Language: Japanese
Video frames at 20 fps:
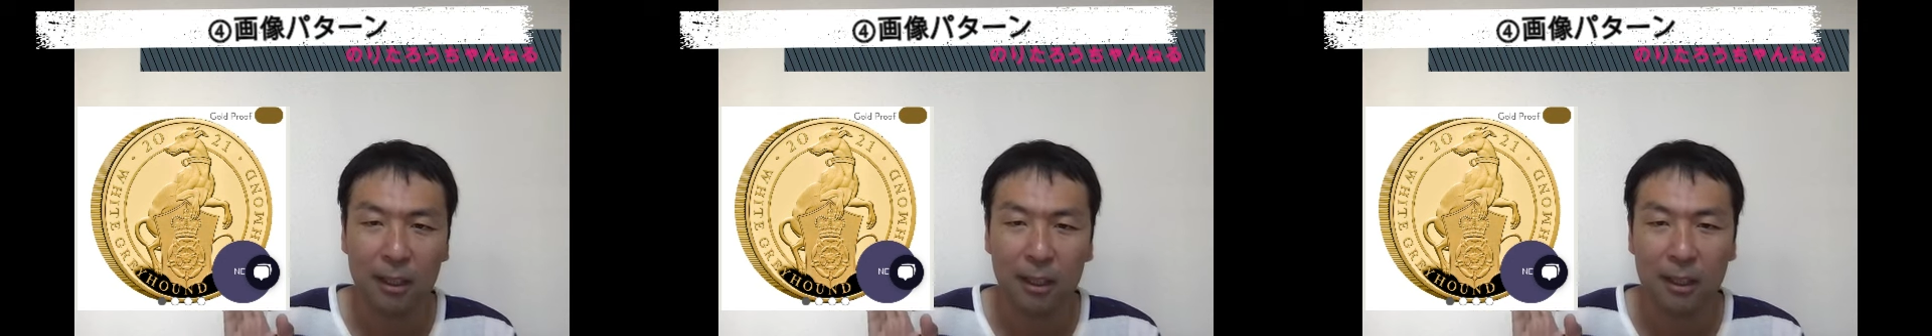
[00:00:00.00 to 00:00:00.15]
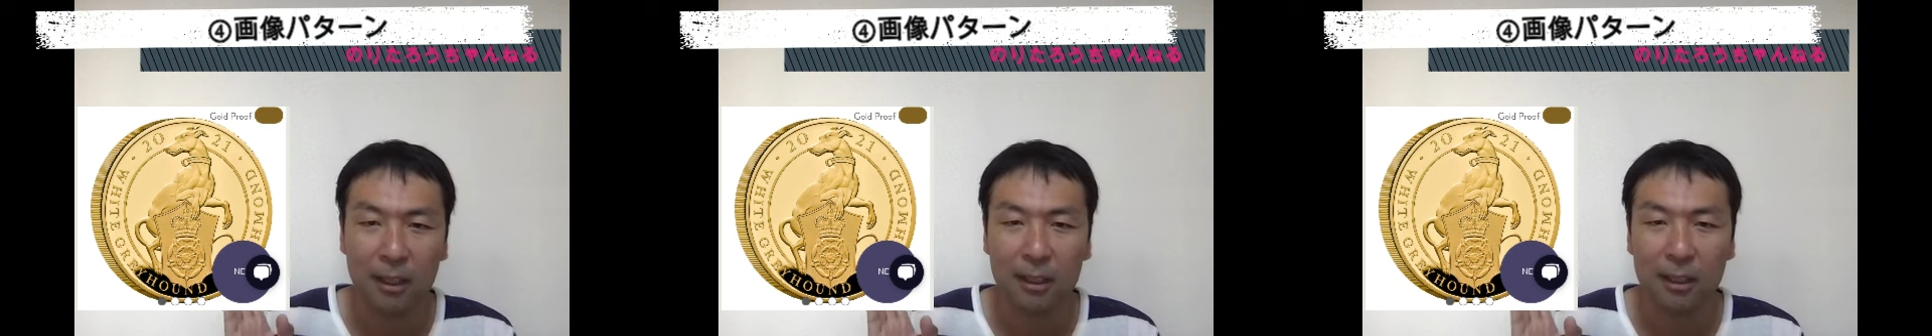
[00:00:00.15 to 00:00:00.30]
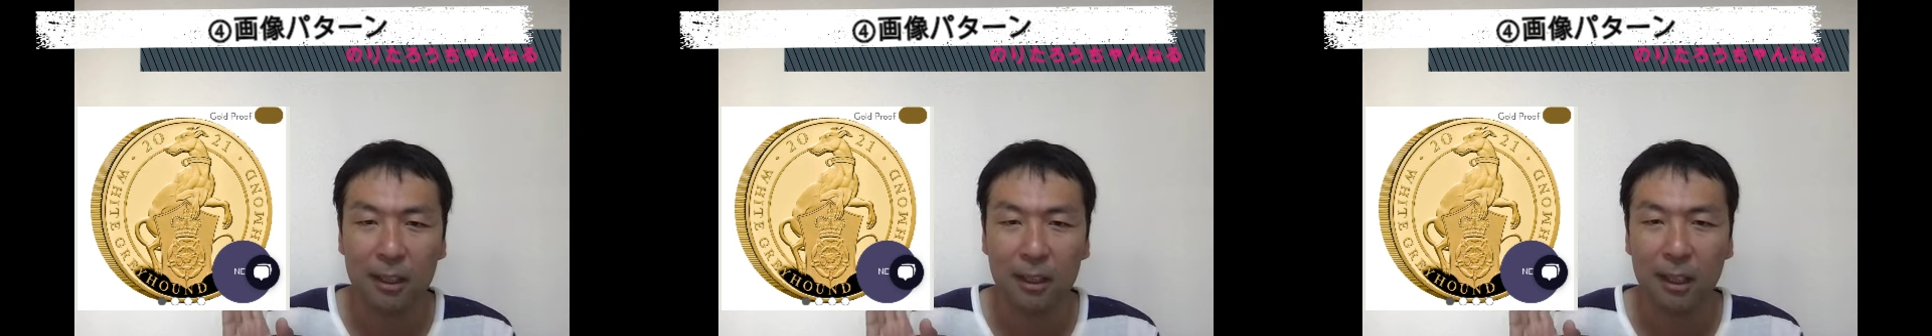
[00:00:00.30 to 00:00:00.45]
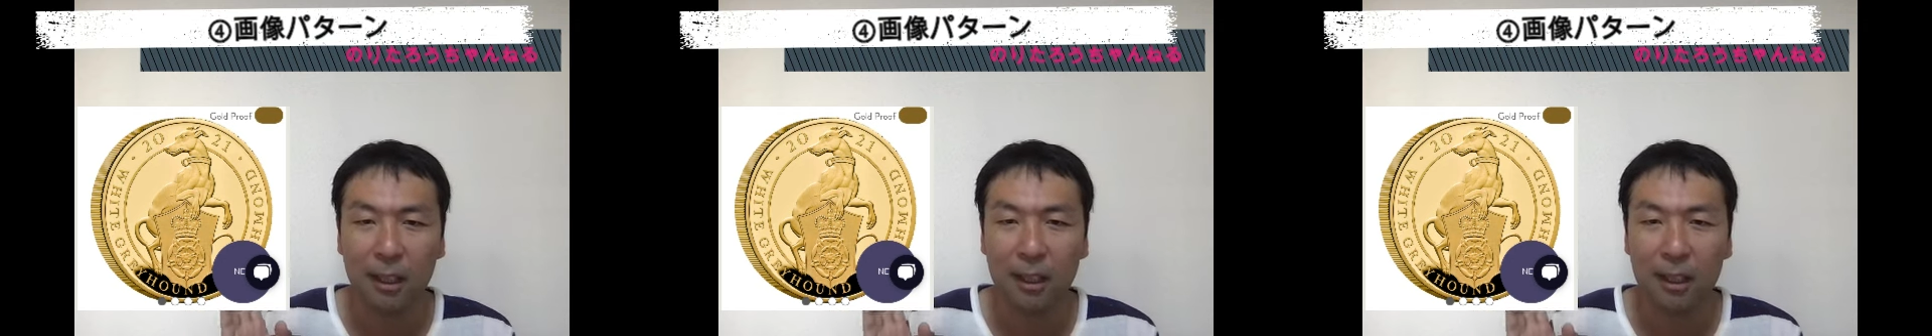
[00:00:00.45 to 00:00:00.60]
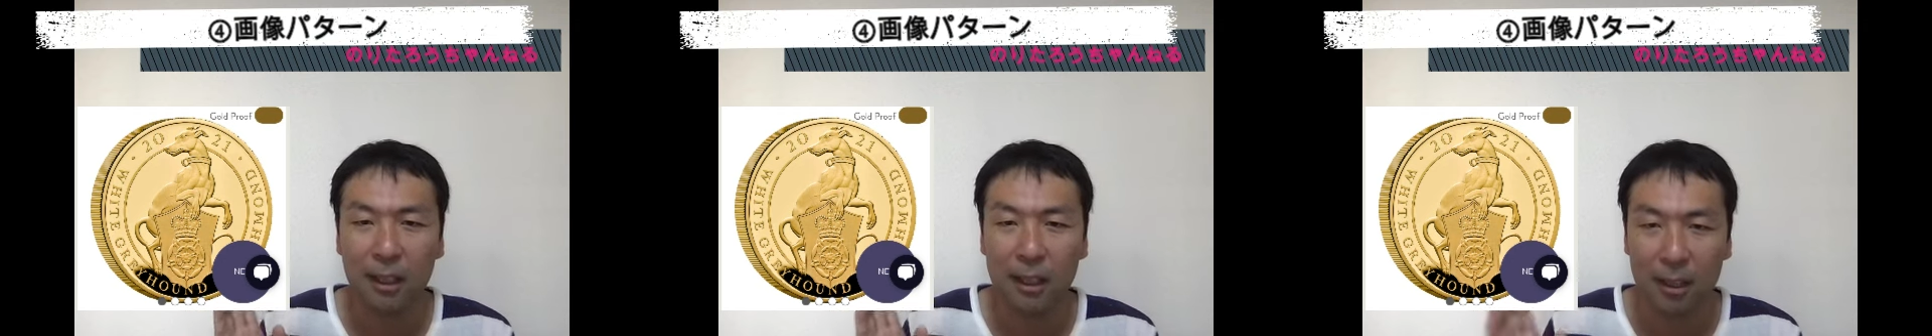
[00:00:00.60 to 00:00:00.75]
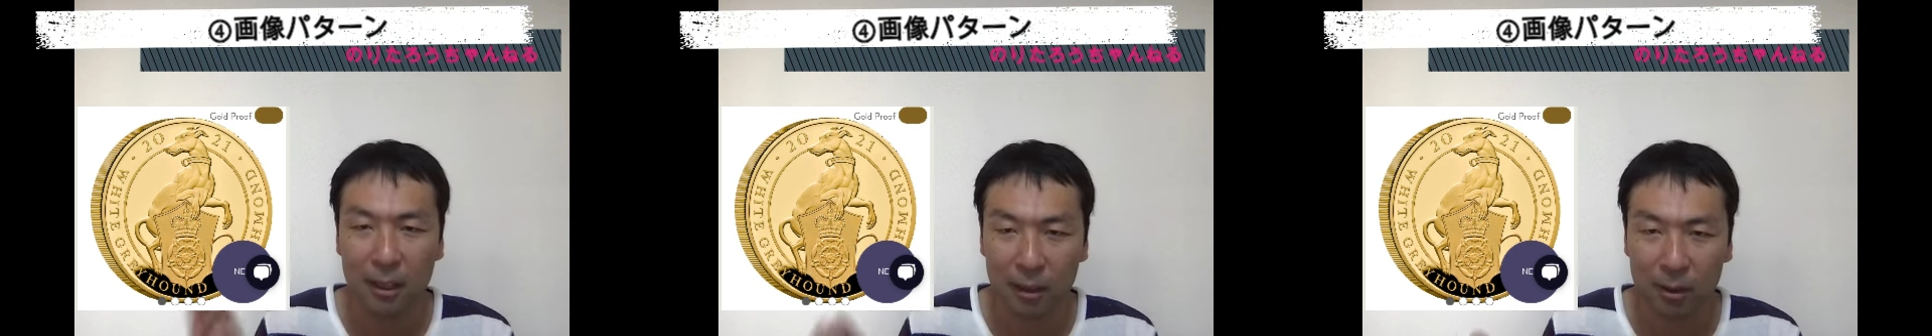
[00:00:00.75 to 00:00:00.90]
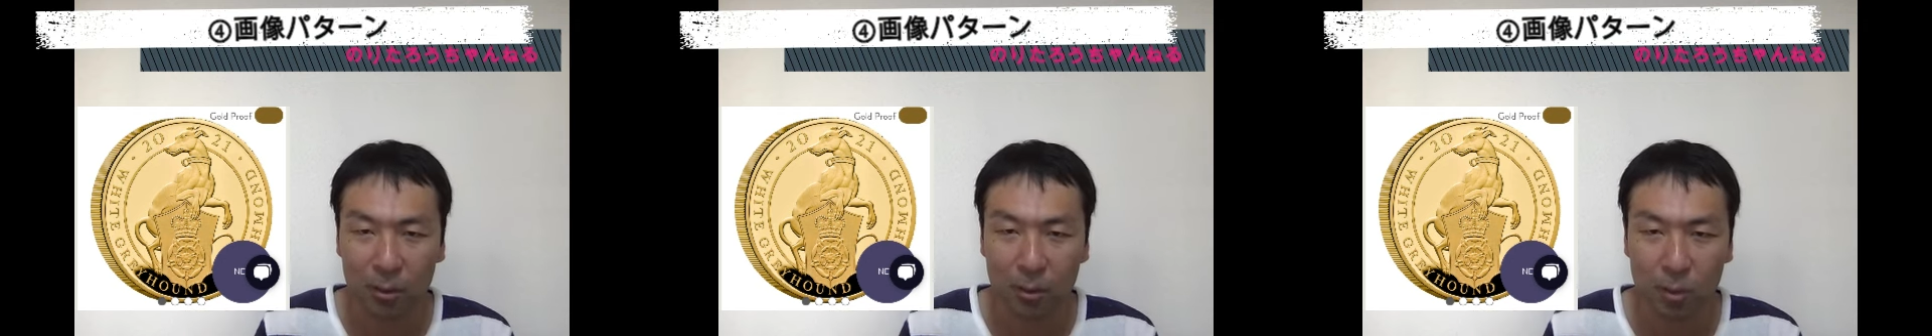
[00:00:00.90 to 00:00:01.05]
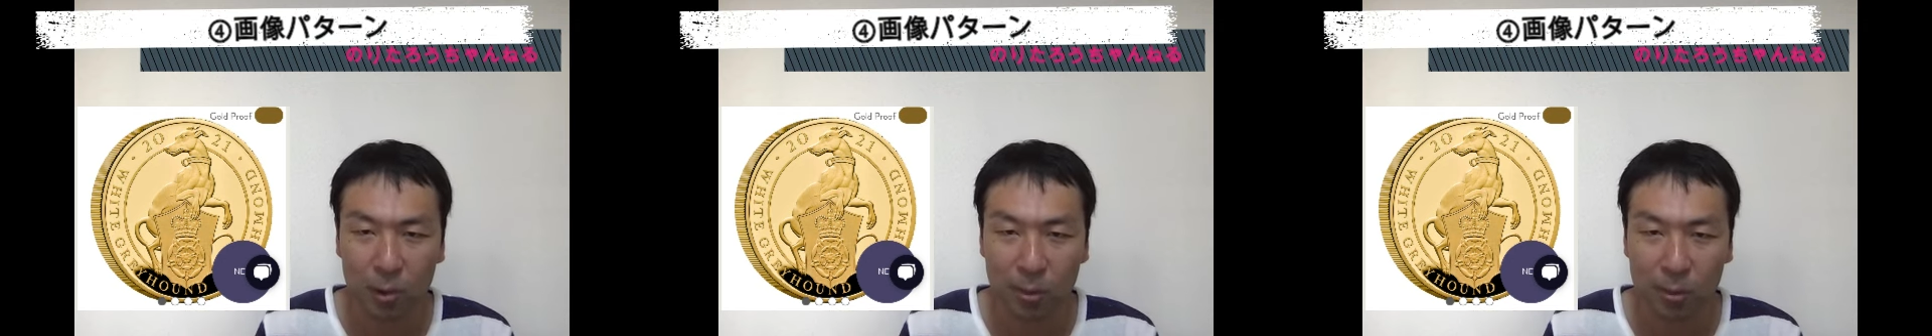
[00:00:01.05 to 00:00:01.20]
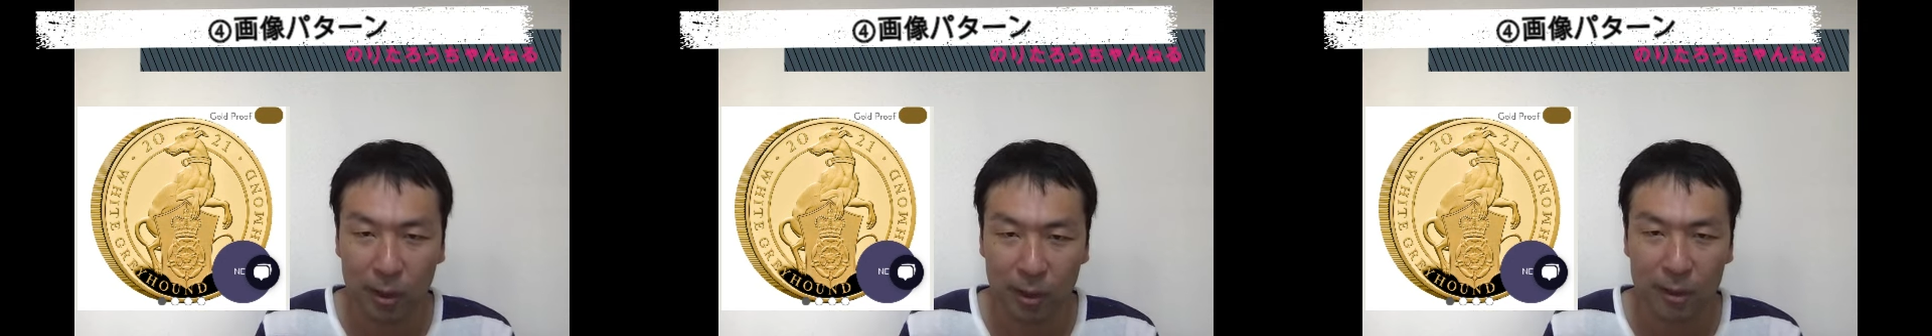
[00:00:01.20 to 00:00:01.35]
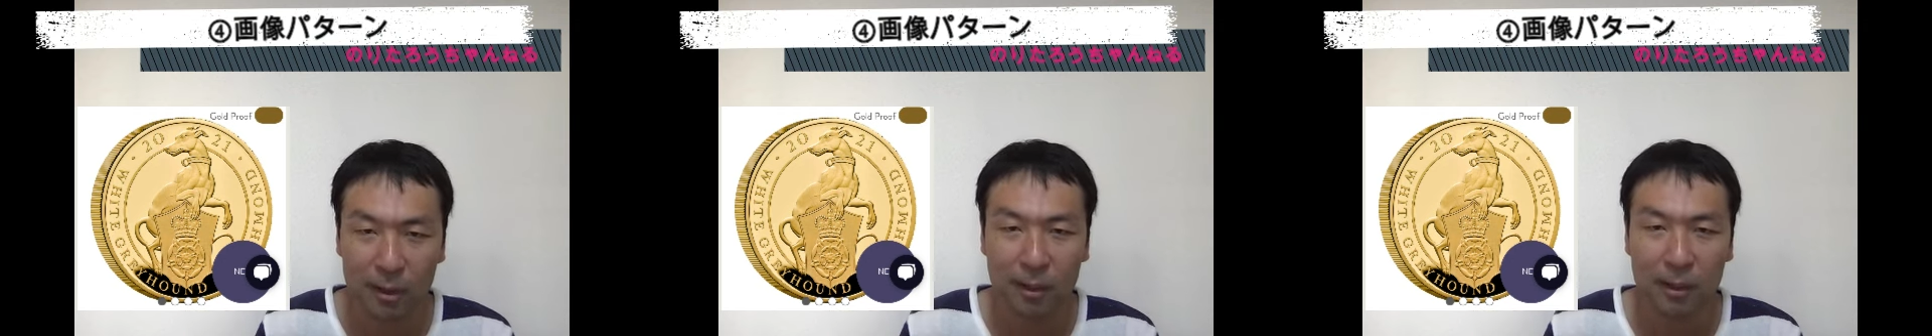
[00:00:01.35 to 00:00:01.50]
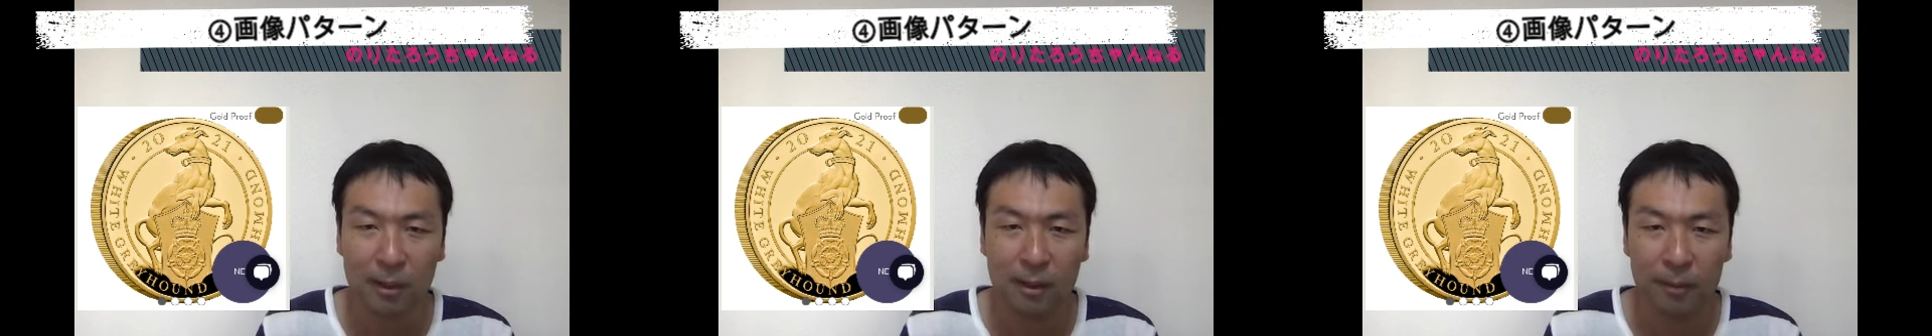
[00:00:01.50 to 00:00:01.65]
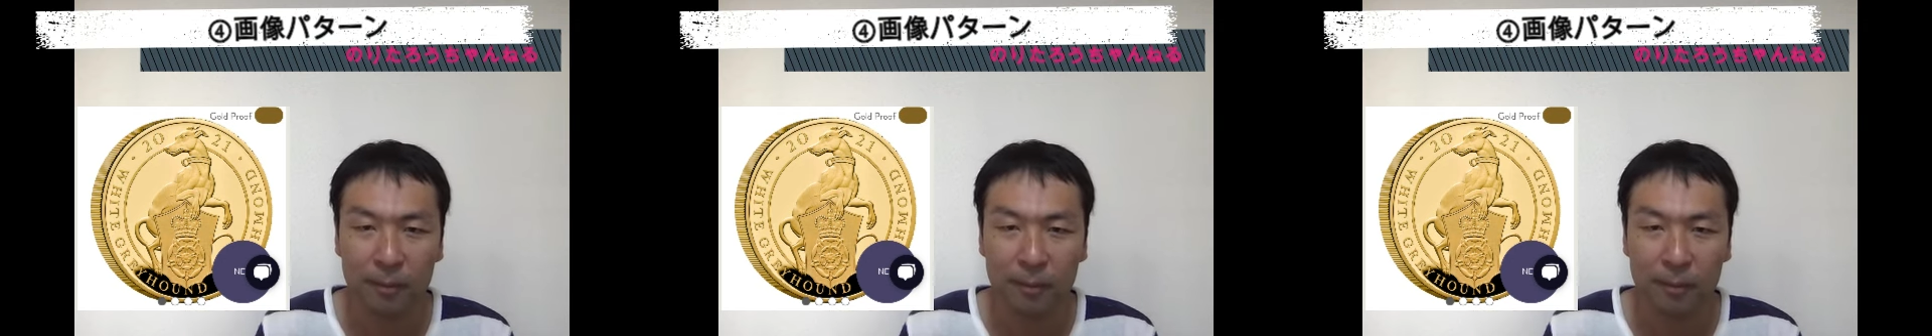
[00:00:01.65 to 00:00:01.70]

いいんじゃないかなと思います